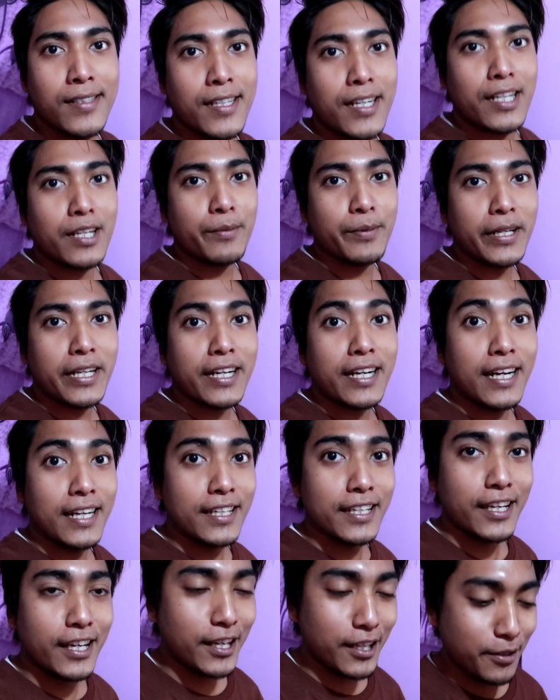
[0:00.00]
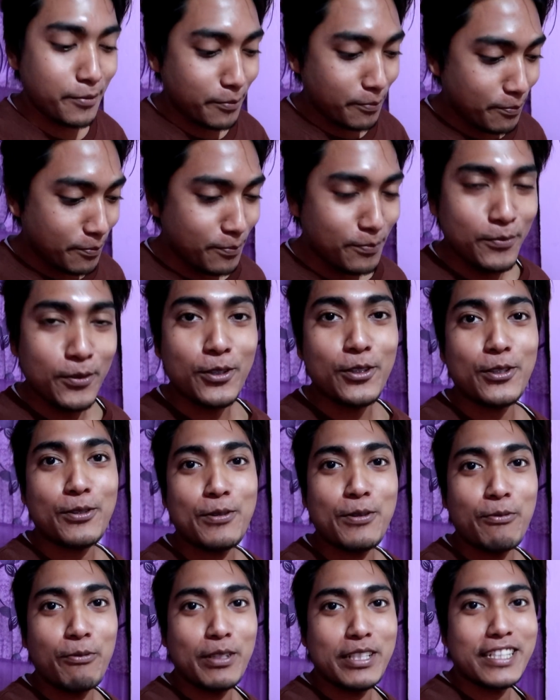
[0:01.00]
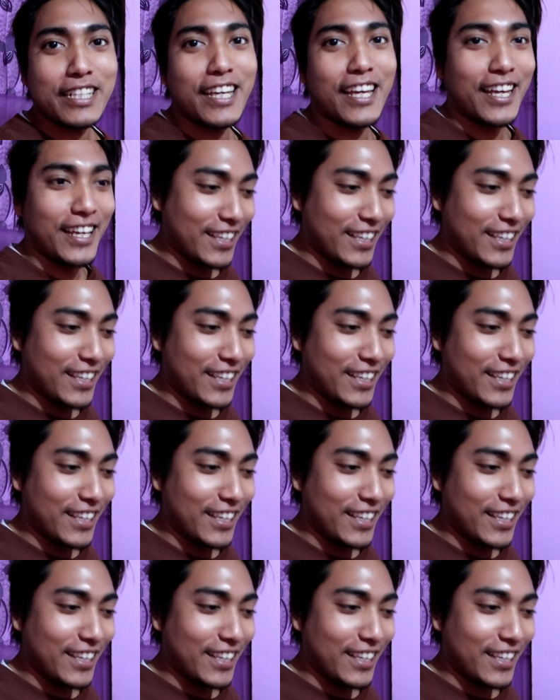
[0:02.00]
खाना पीना खा लिया पोखर भी बीच गया